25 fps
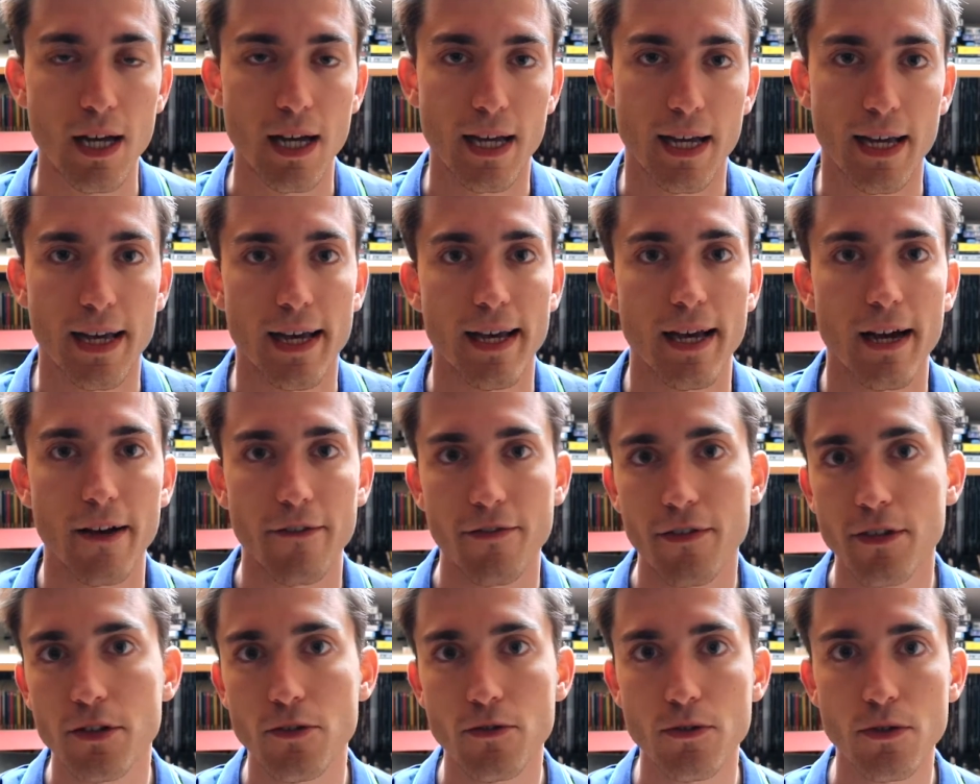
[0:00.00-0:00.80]
che ha
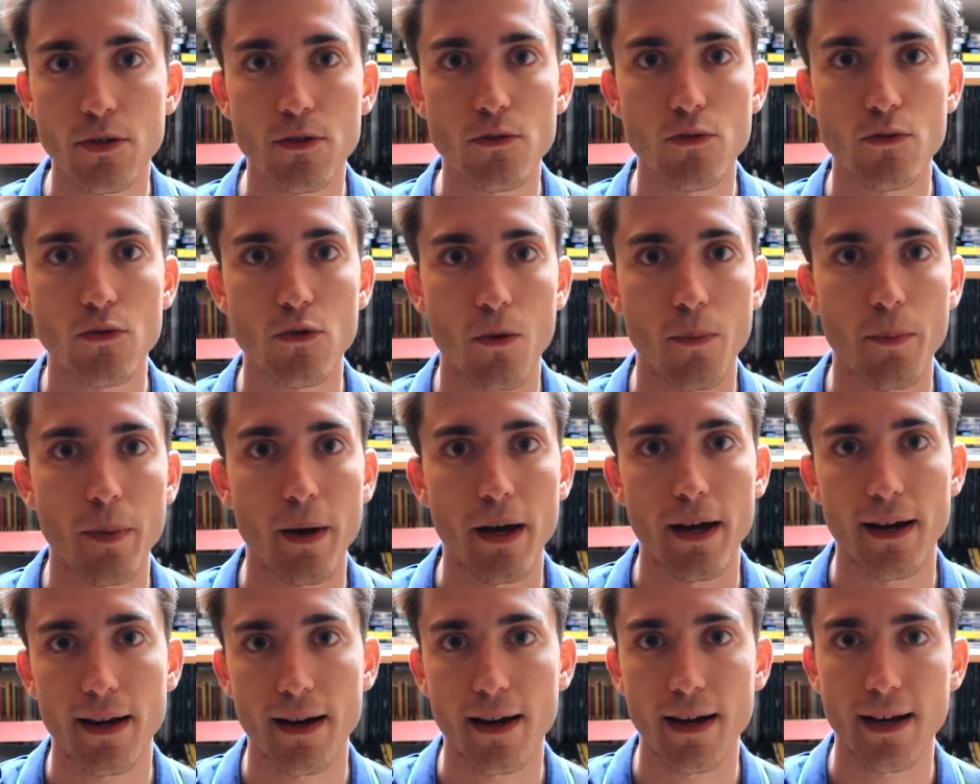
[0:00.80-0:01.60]
fatto di tutto
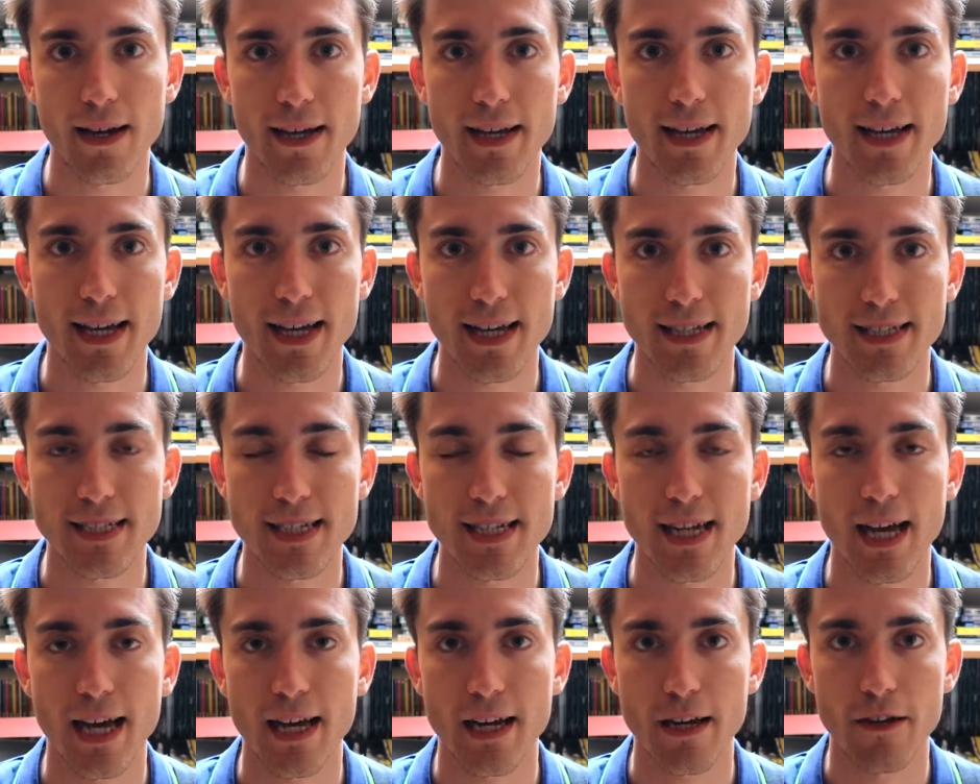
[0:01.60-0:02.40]
per
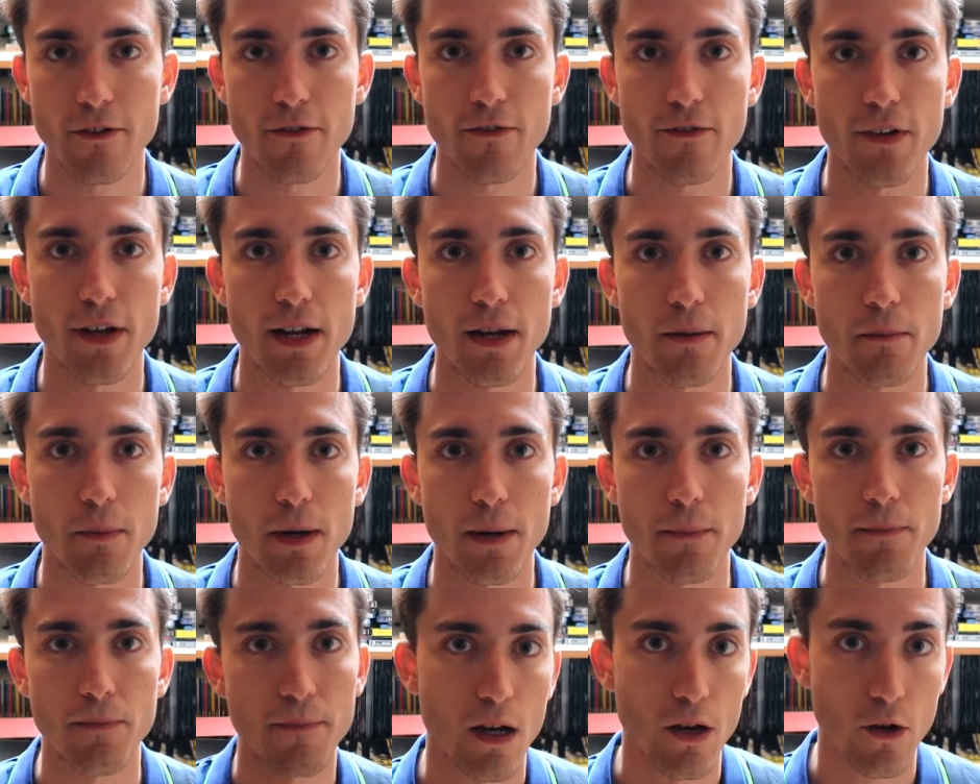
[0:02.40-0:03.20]
incasinare il film.
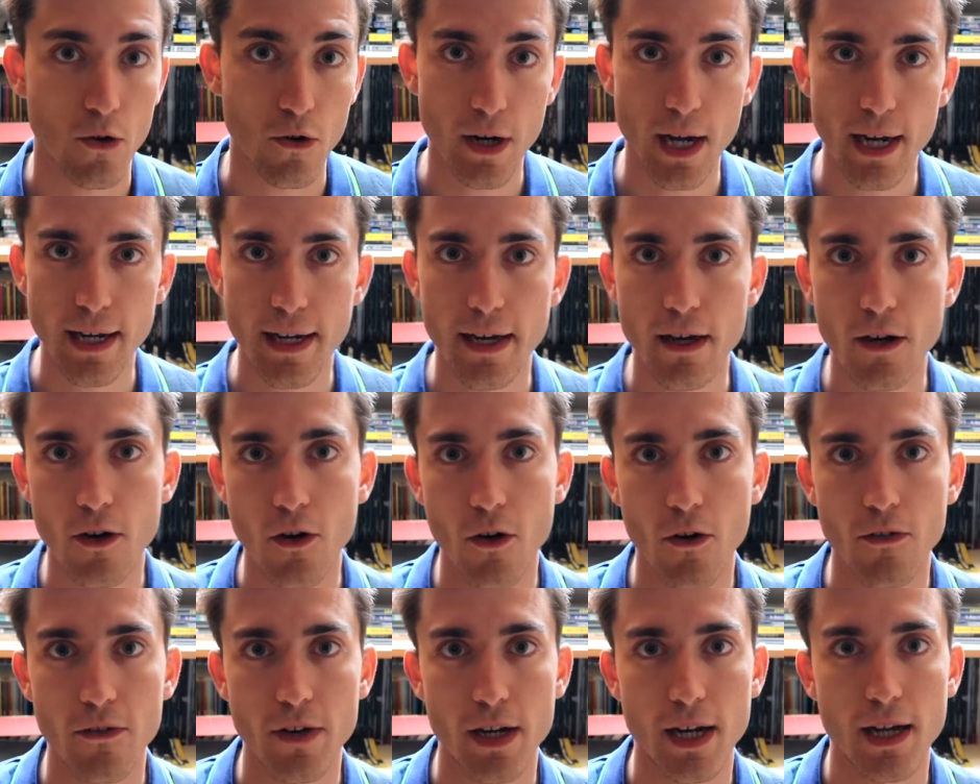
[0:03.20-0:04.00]
Con Alien
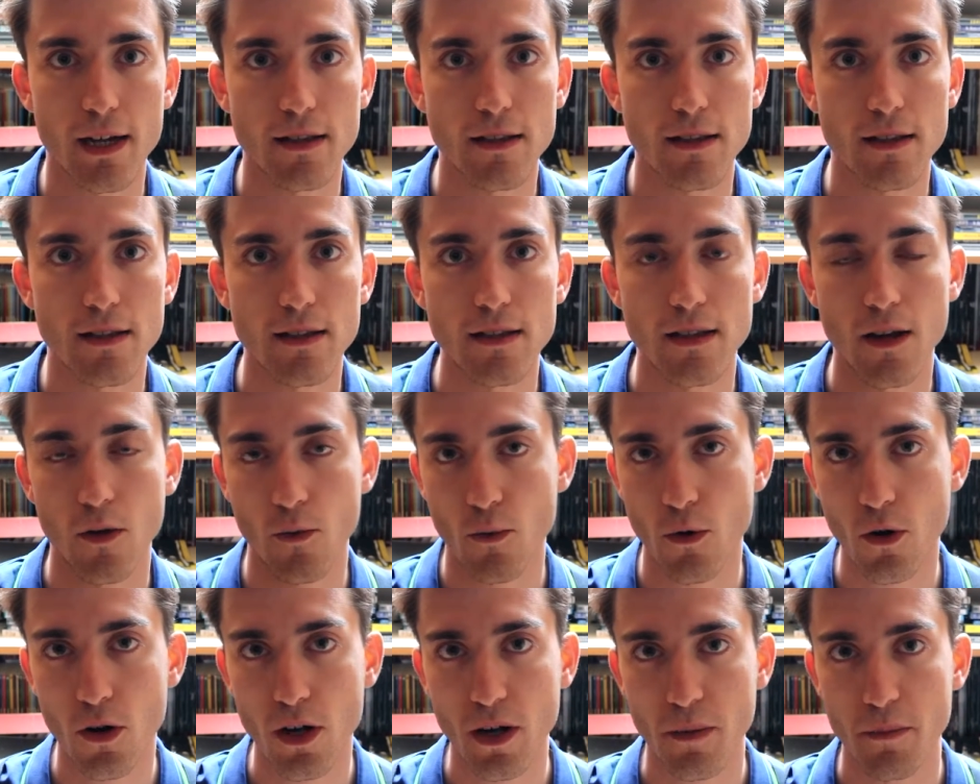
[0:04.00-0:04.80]
Covenant, da
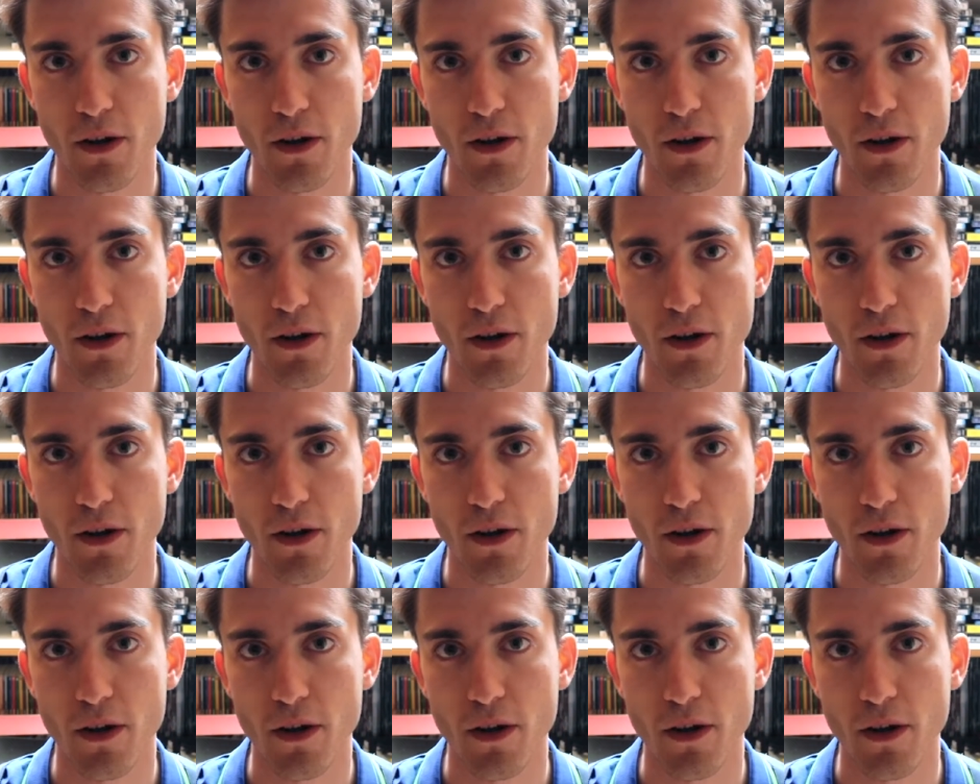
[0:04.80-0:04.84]
quello che